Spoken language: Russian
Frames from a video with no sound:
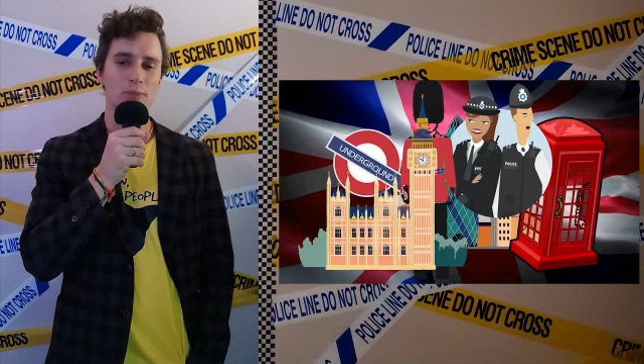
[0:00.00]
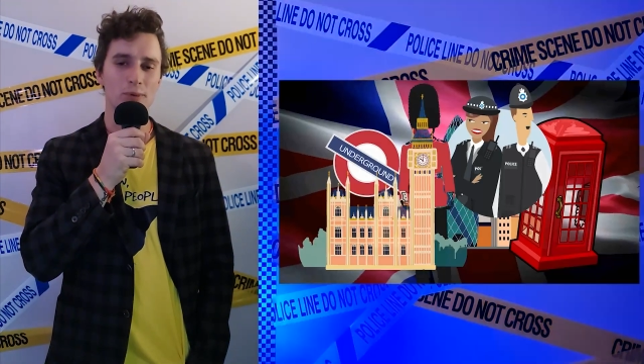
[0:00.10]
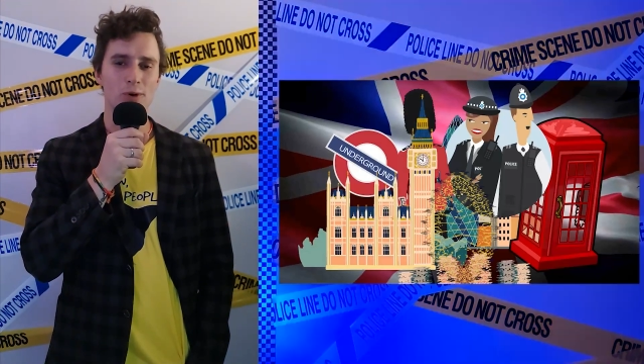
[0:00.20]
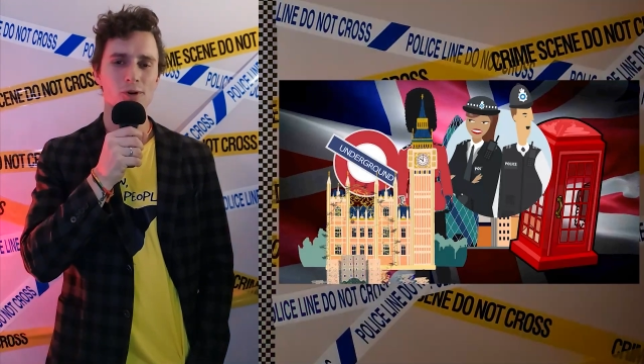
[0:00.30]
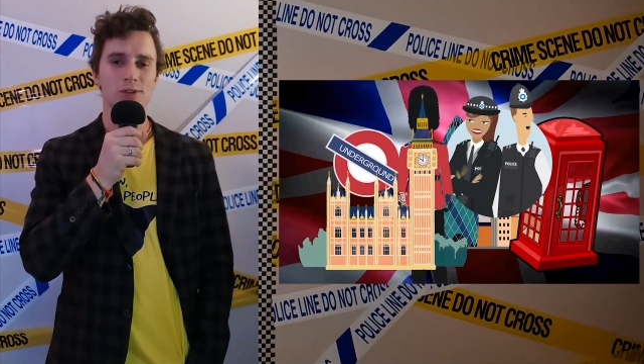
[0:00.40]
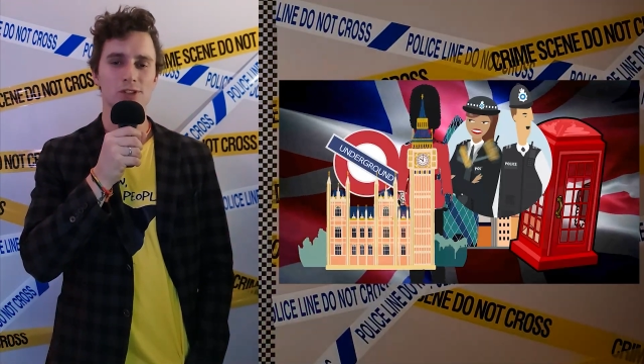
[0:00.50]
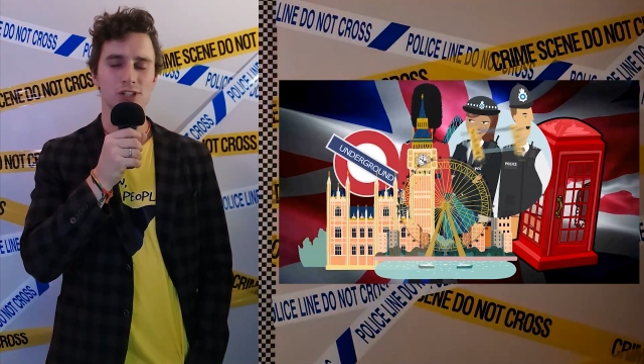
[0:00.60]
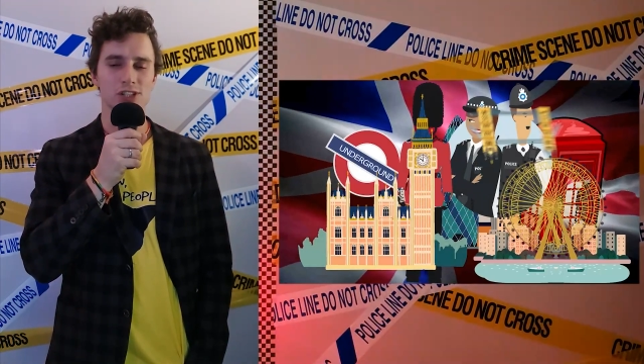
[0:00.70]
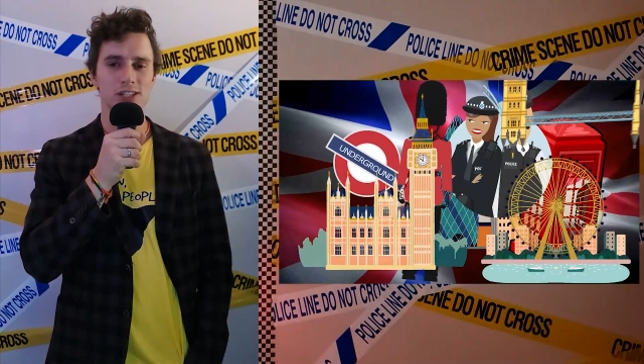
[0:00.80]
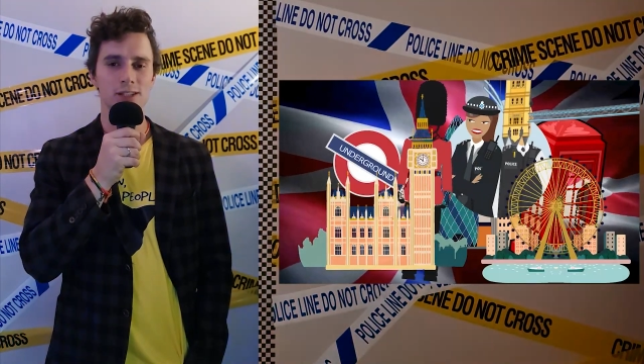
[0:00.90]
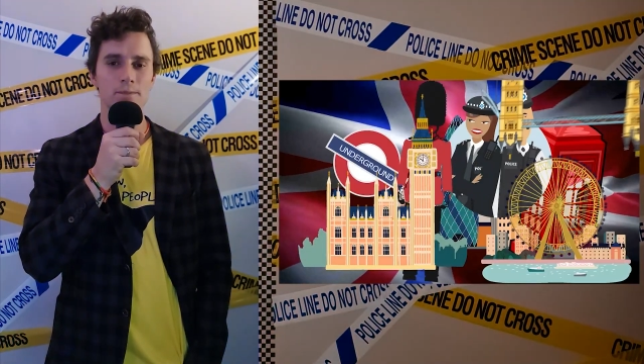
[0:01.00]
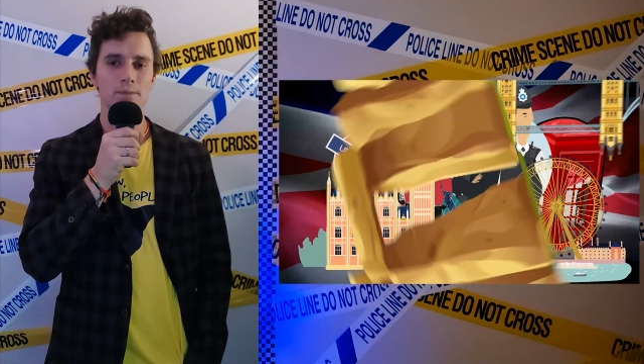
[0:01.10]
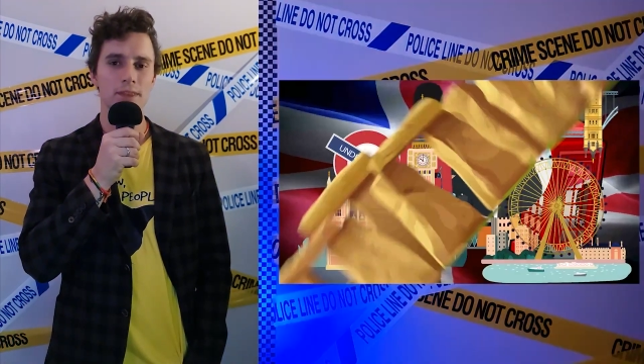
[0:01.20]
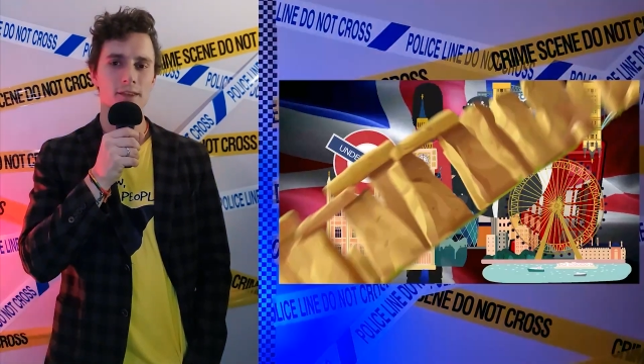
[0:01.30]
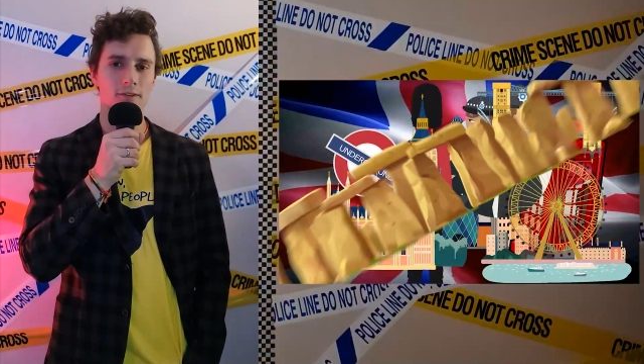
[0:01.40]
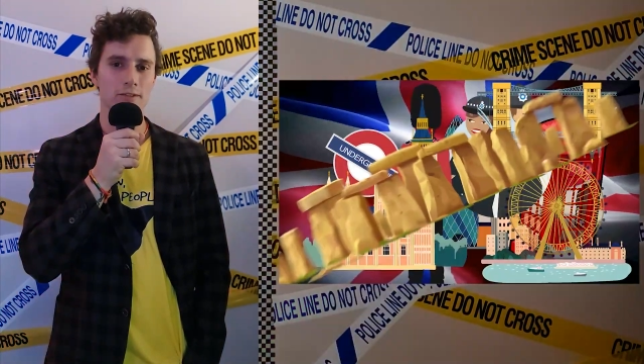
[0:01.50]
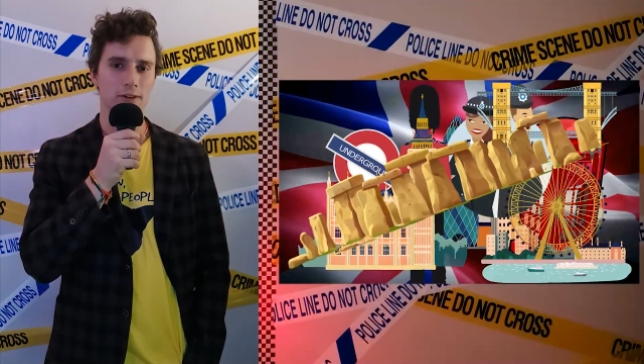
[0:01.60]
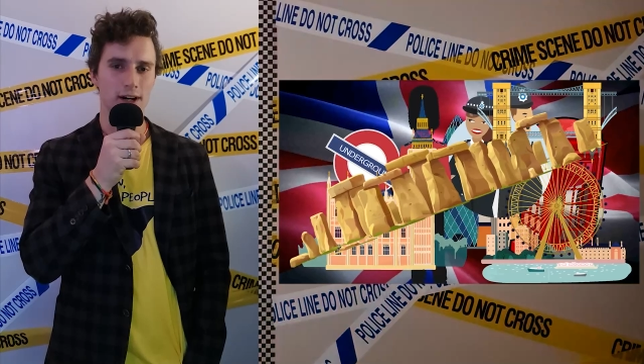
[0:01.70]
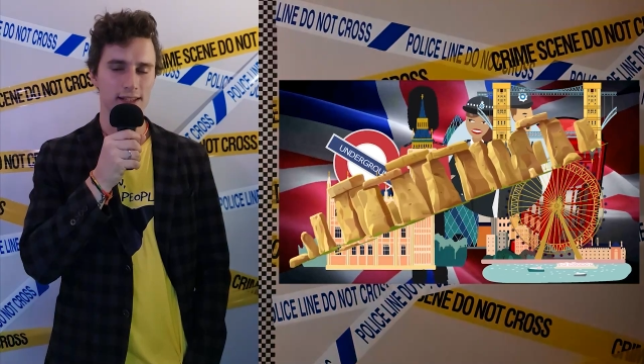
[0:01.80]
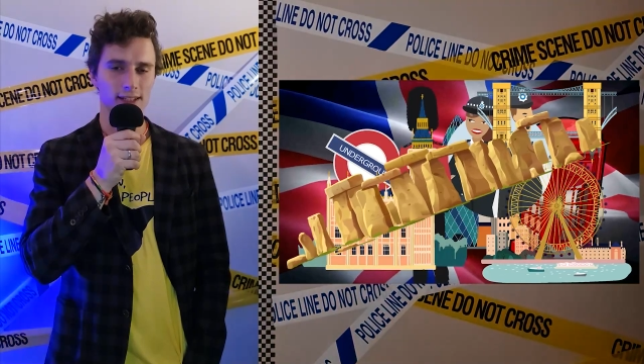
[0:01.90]
про жизнь
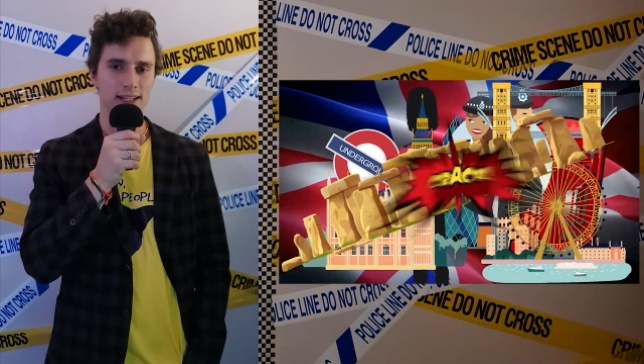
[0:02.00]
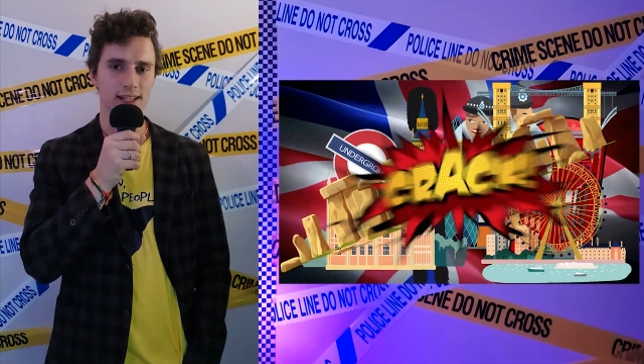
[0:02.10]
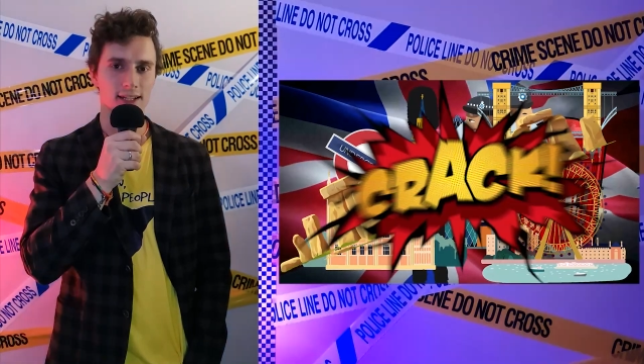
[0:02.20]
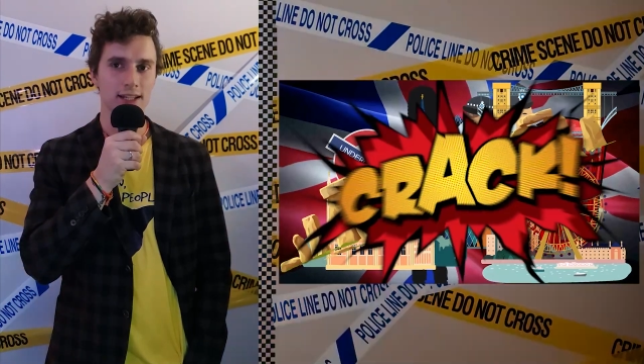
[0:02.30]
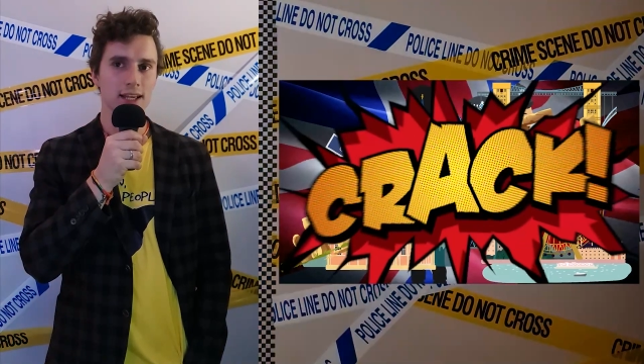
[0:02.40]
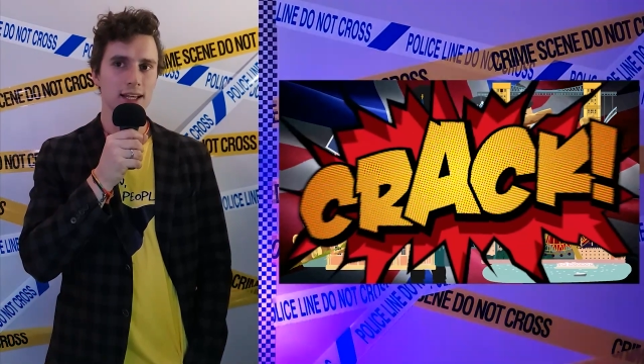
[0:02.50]
в Англии.